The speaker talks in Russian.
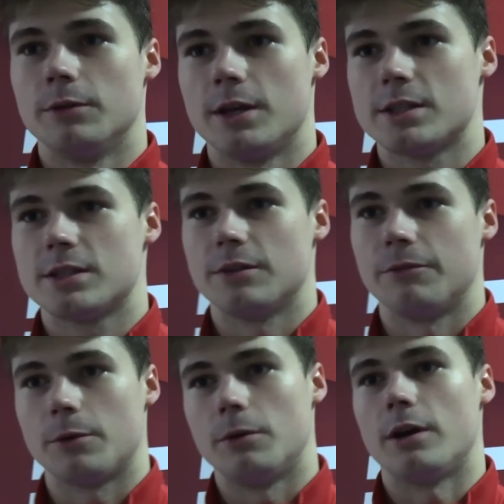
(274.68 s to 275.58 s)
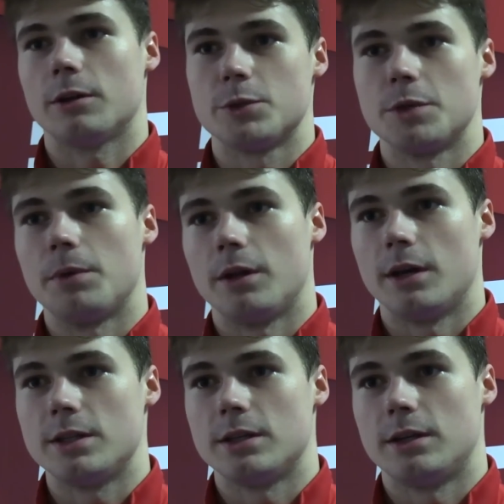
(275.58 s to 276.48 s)
у нас в регулярном
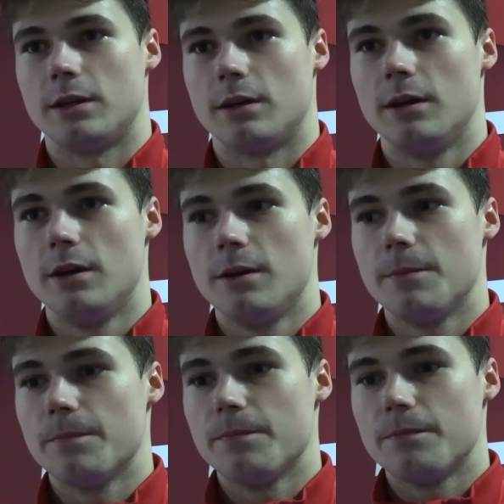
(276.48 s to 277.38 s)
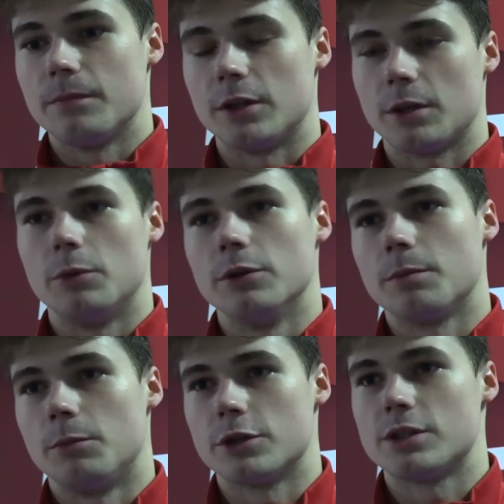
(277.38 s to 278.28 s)
чемпионате на
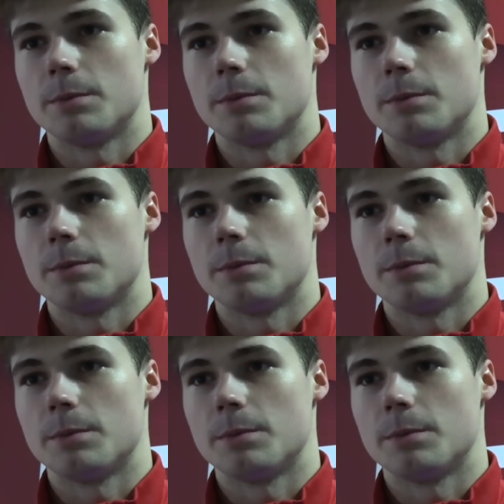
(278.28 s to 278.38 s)
трибунах может